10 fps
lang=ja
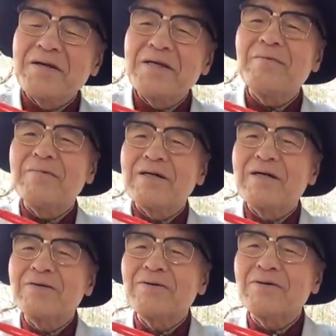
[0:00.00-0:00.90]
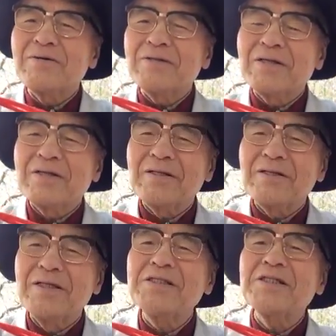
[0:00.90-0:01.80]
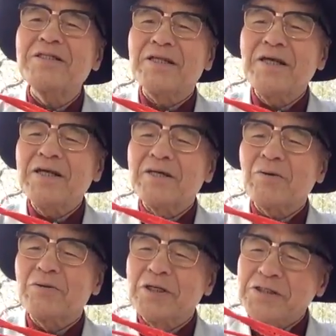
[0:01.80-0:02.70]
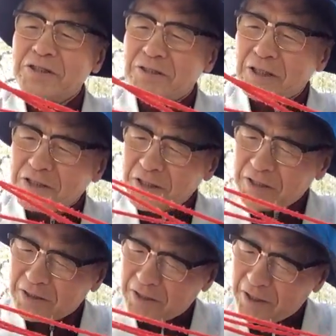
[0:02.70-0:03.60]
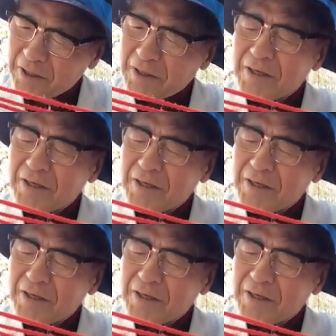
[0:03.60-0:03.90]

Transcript: いやあのねじってねこうねじねじって